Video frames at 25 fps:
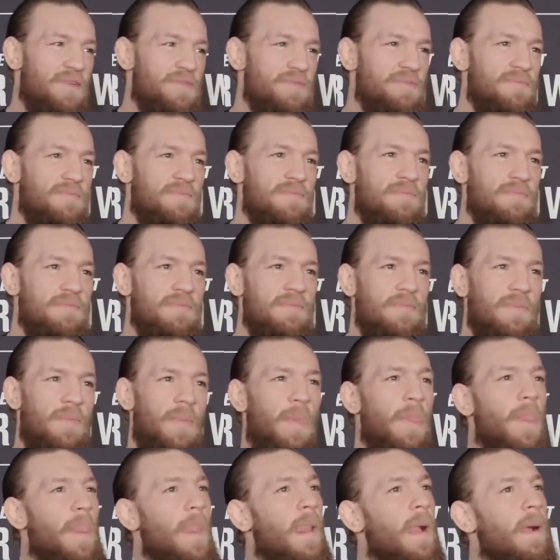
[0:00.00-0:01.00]
каково было
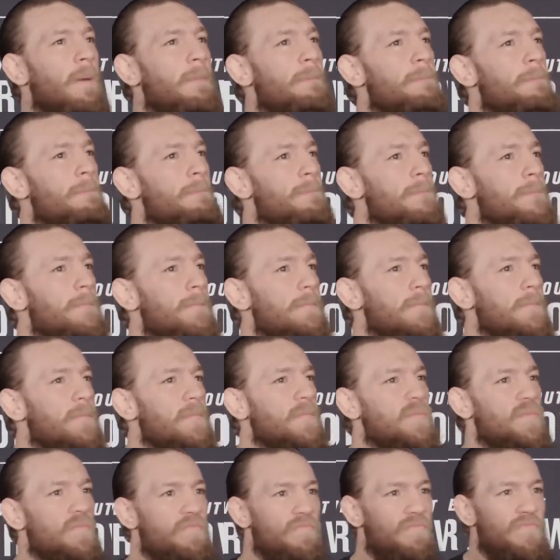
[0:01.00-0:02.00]
снова оказаться на
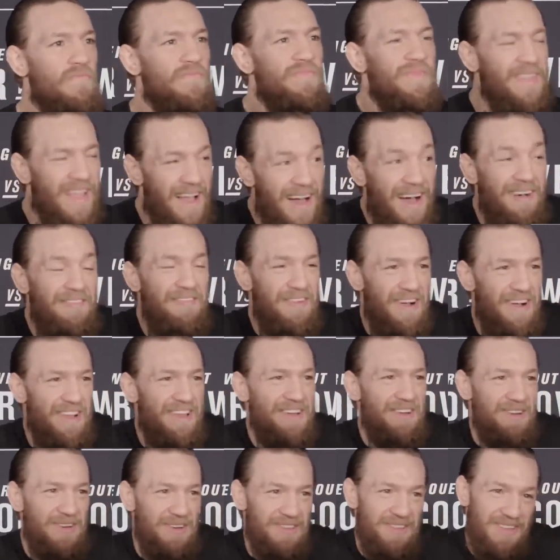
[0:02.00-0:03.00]
глазах у людей?
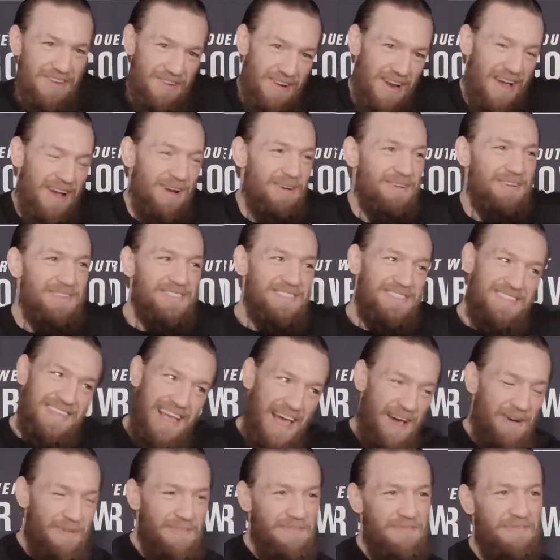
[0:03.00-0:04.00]
Очень хорошо,
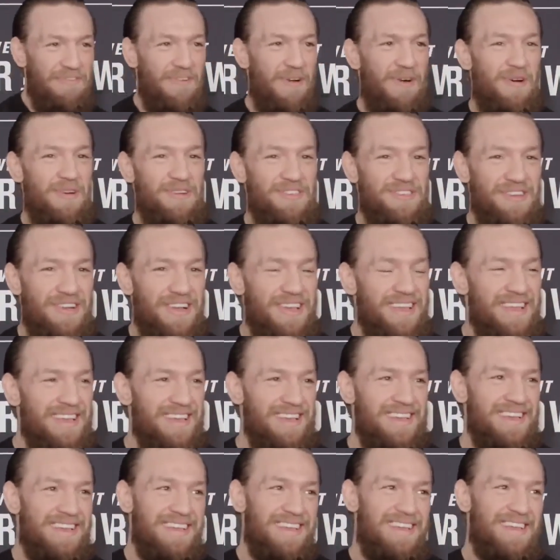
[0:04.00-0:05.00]
зрители меня всегда
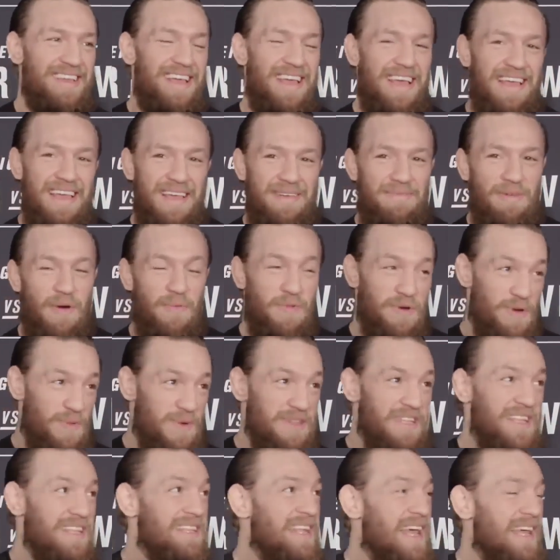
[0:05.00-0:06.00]
мотивируют. Я думаю,
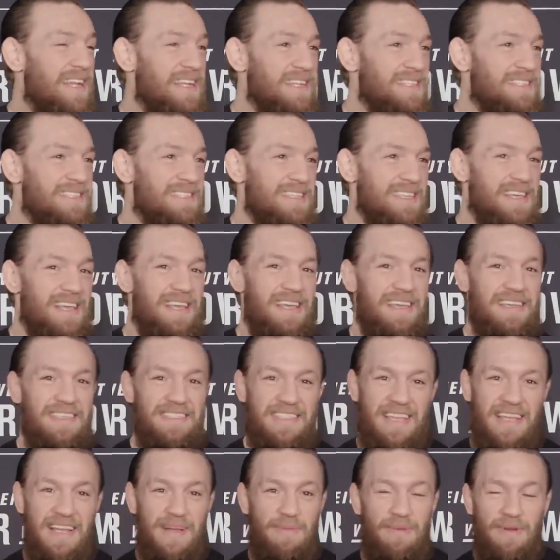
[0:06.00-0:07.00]
именно так все и
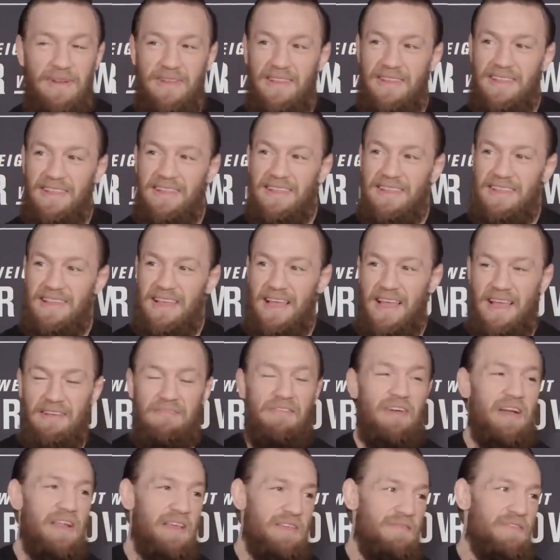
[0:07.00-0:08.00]
должно быть. Но
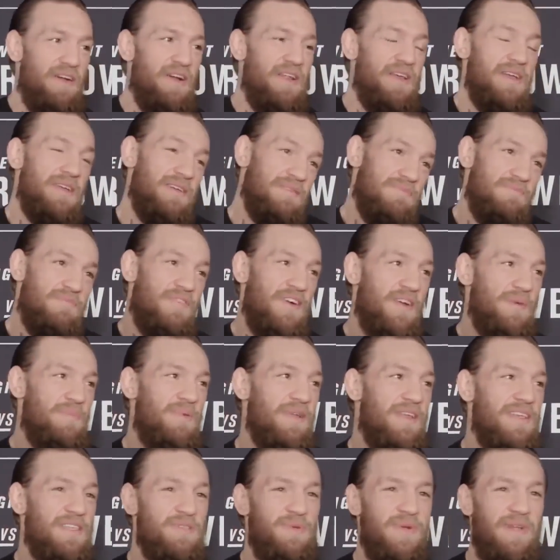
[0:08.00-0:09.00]
все-таки я этому
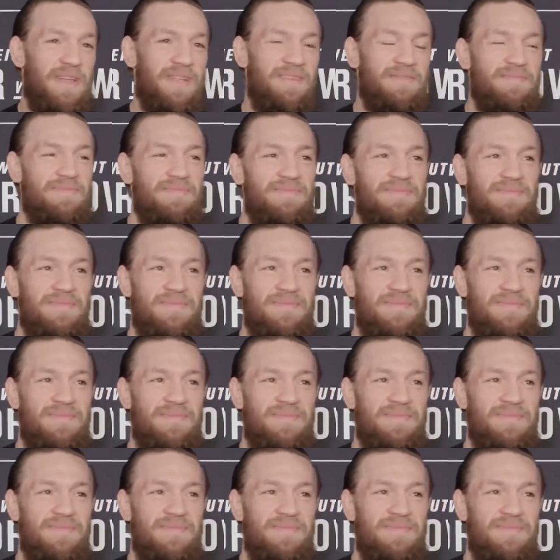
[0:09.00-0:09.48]
крайне рад.